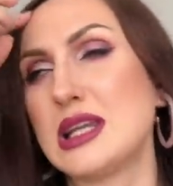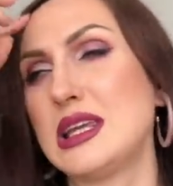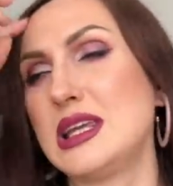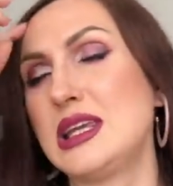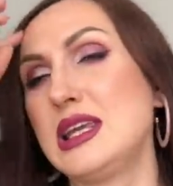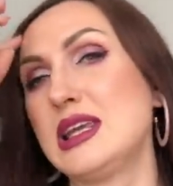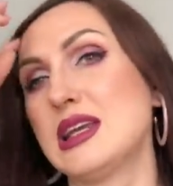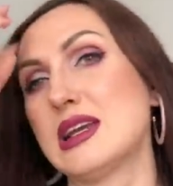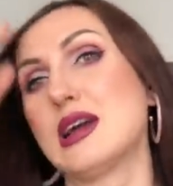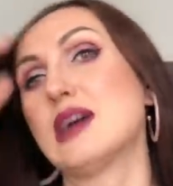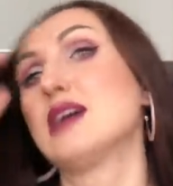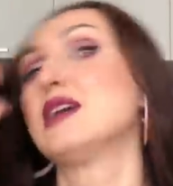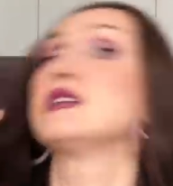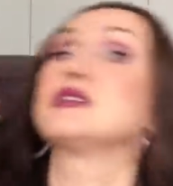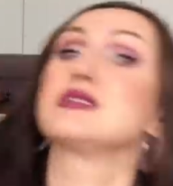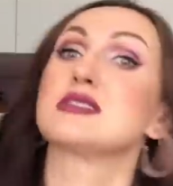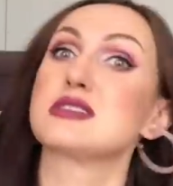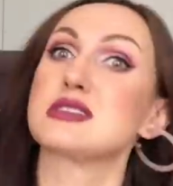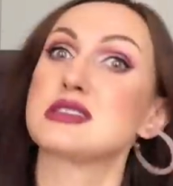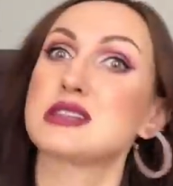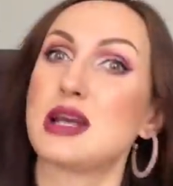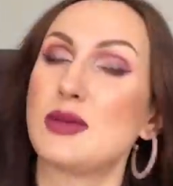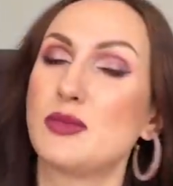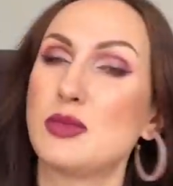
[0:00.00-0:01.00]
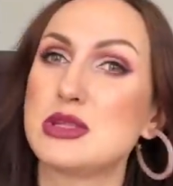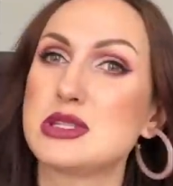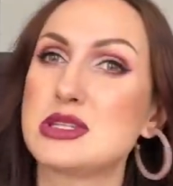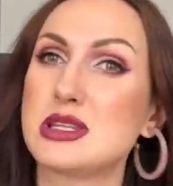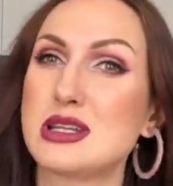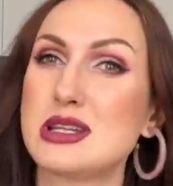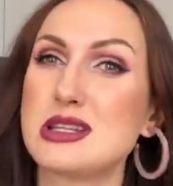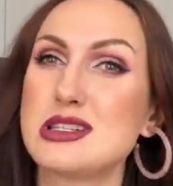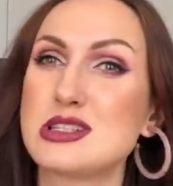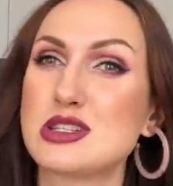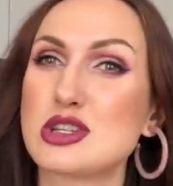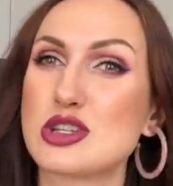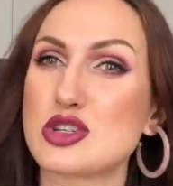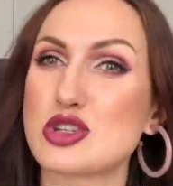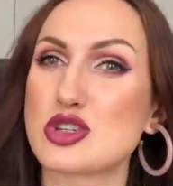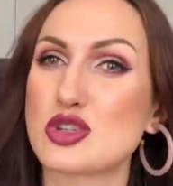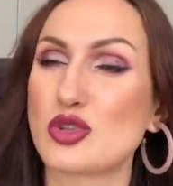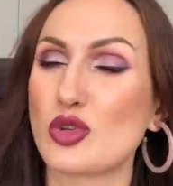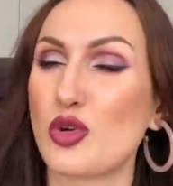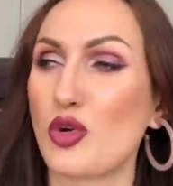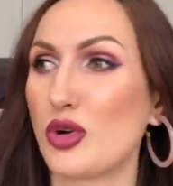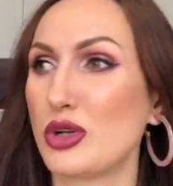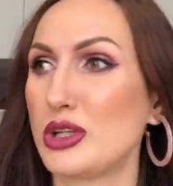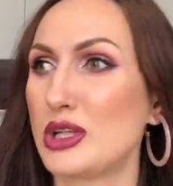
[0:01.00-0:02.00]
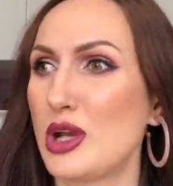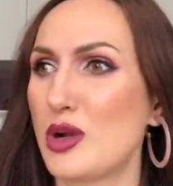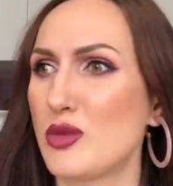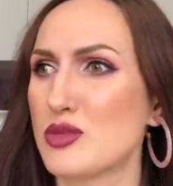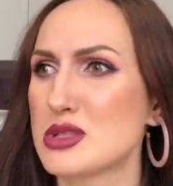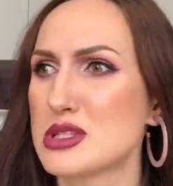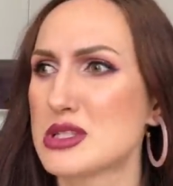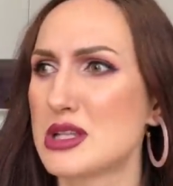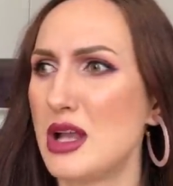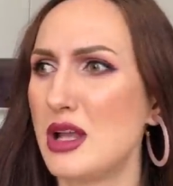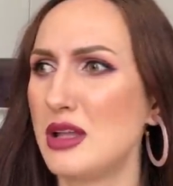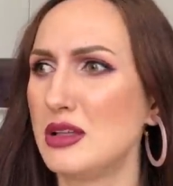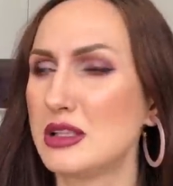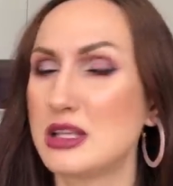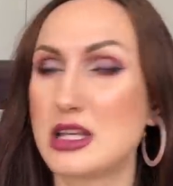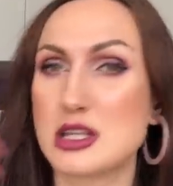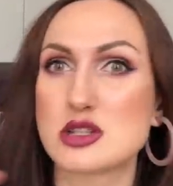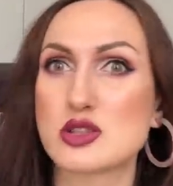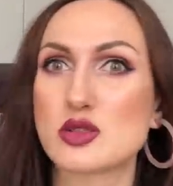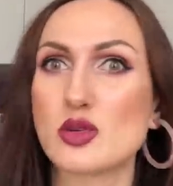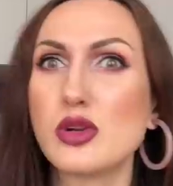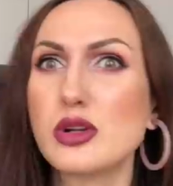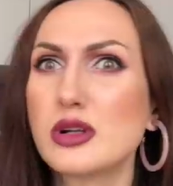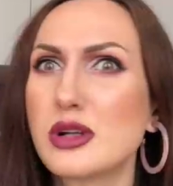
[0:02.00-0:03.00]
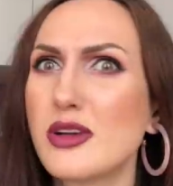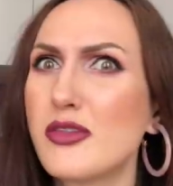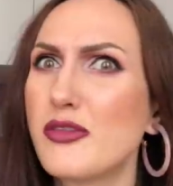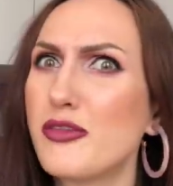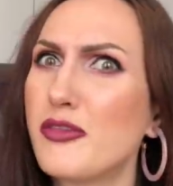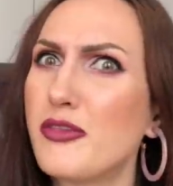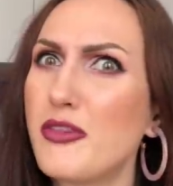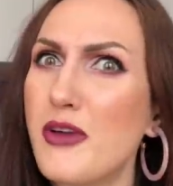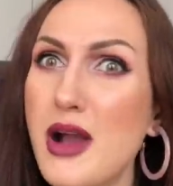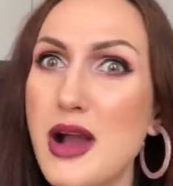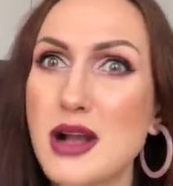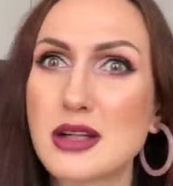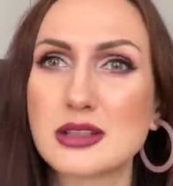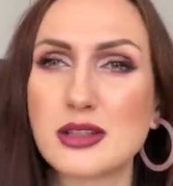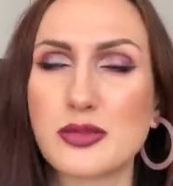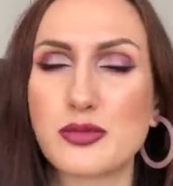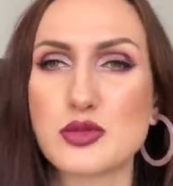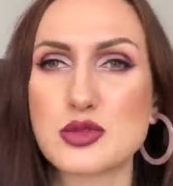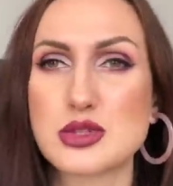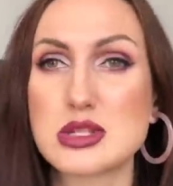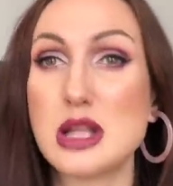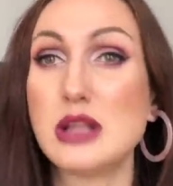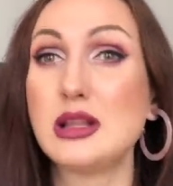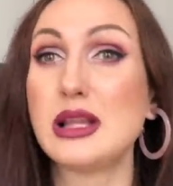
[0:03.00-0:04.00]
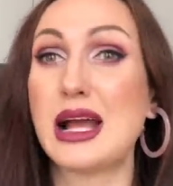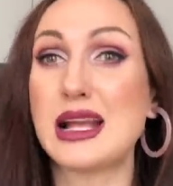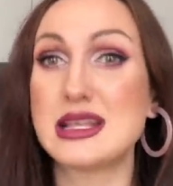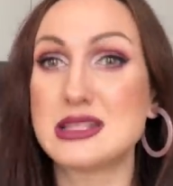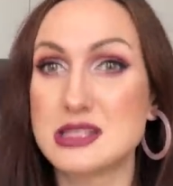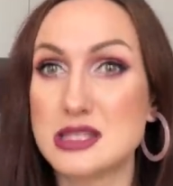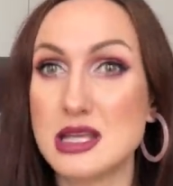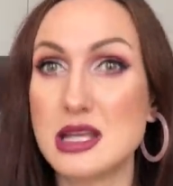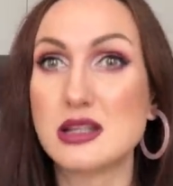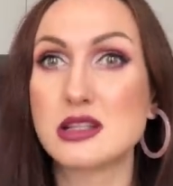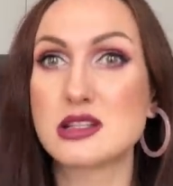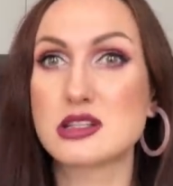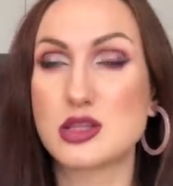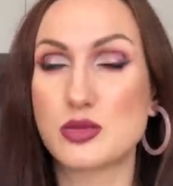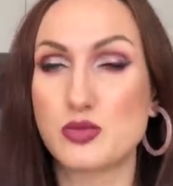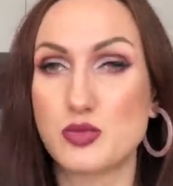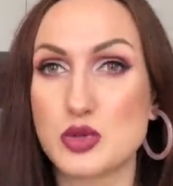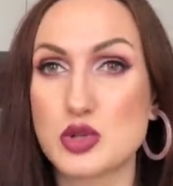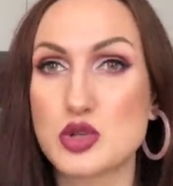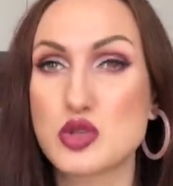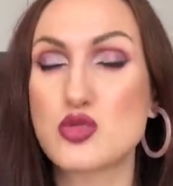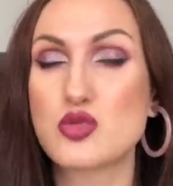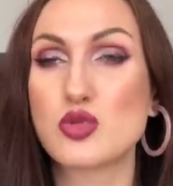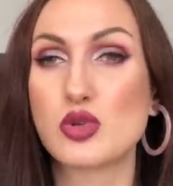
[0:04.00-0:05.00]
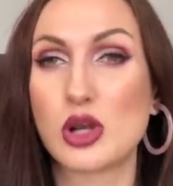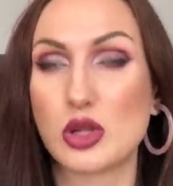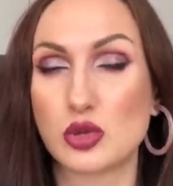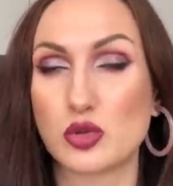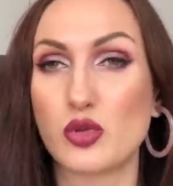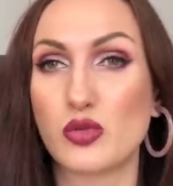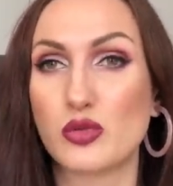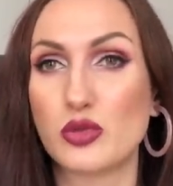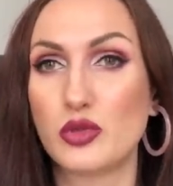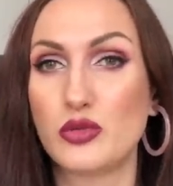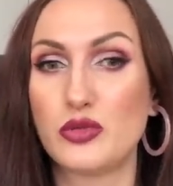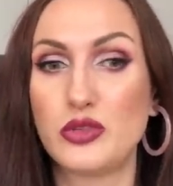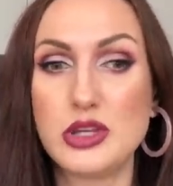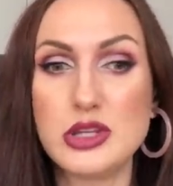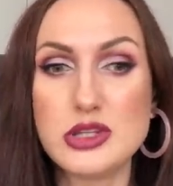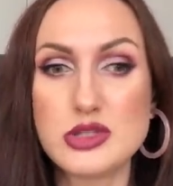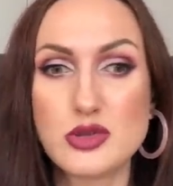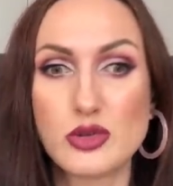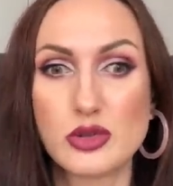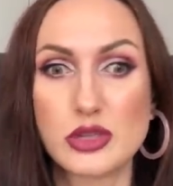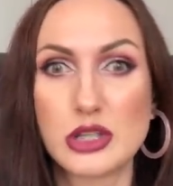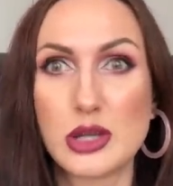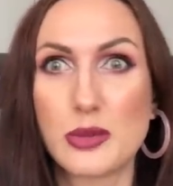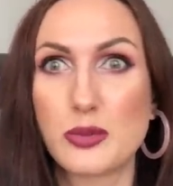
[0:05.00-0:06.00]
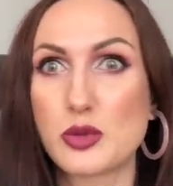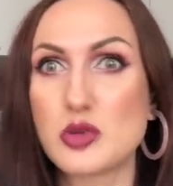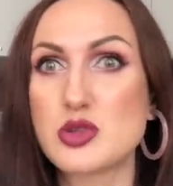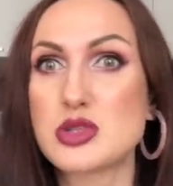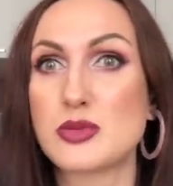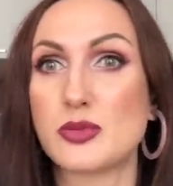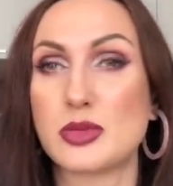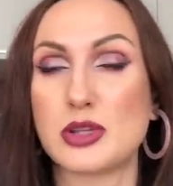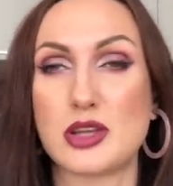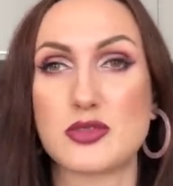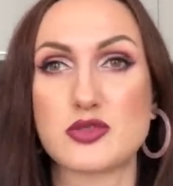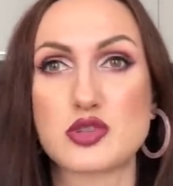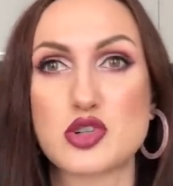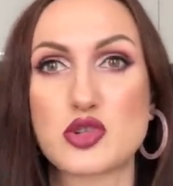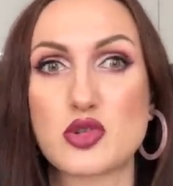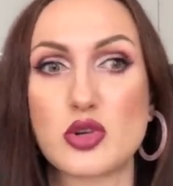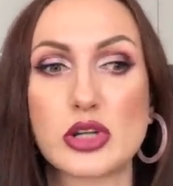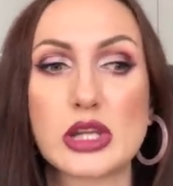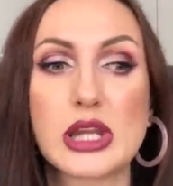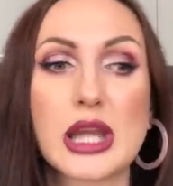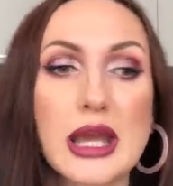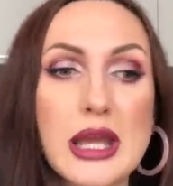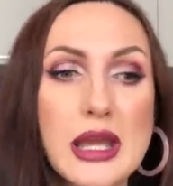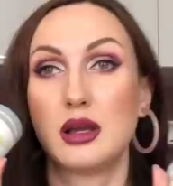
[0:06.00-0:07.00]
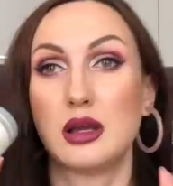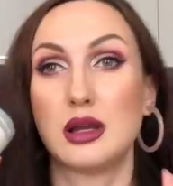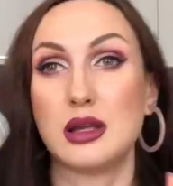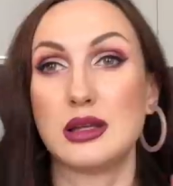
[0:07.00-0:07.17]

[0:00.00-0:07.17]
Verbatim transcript: И самое интересное, что я узнала, и столько фактов узнала, отдельно запишу, готовлю видео, я просто была в шоке.